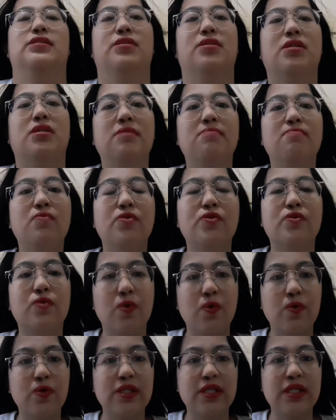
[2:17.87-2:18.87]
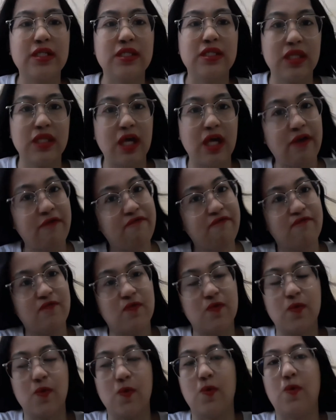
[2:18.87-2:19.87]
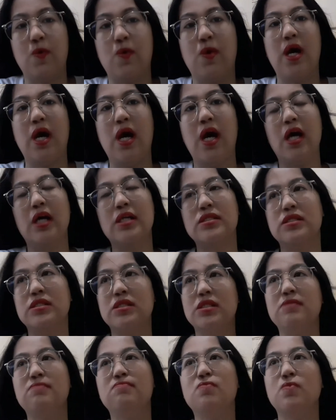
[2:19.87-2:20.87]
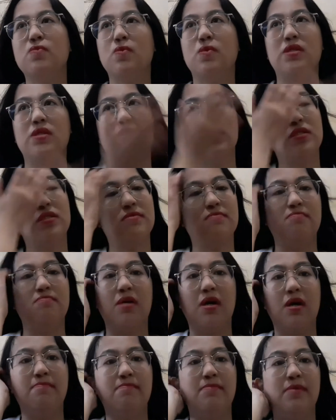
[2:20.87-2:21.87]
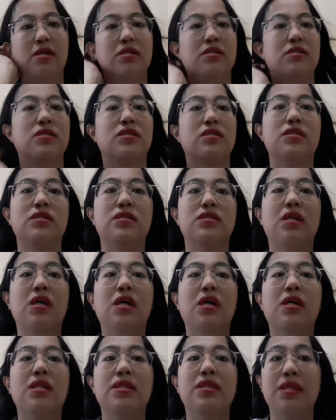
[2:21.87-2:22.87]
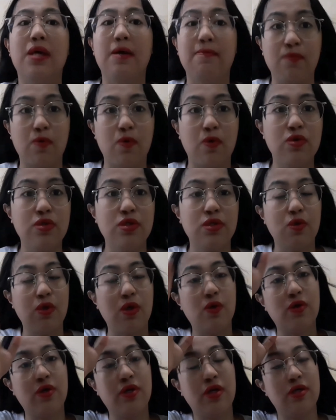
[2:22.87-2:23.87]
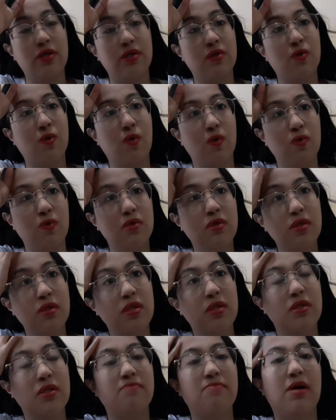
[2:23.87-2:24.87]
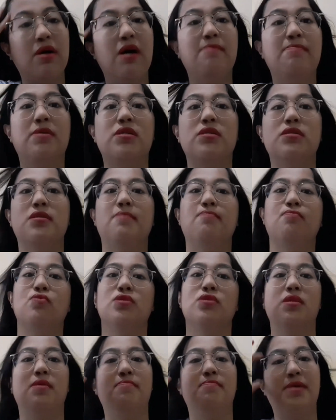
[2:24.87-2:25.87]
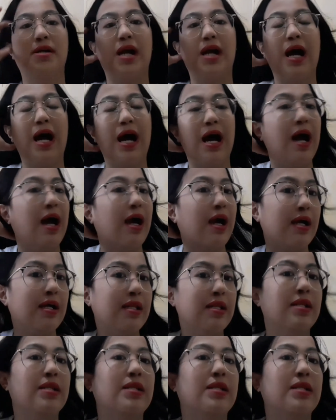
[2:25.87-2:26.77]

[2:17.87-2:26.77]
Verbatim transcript: Dream or goal in life ko. Ang dream ko is makapag tapos or goal, makapagtapos ng pag-aaral.